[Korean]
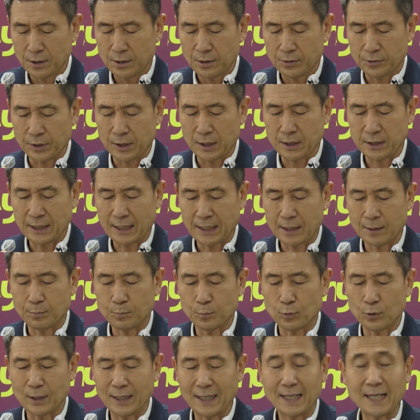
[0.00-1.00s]
우리
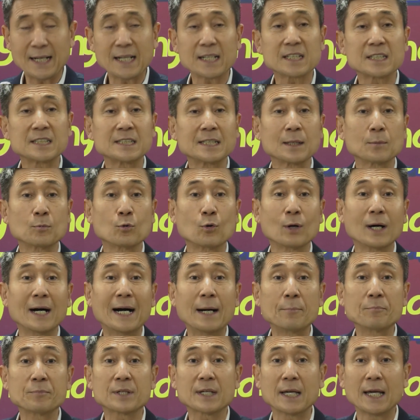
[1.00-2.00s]
산업부와 기재부와
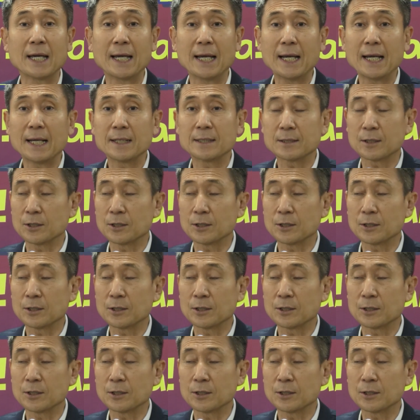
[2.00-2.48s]
함께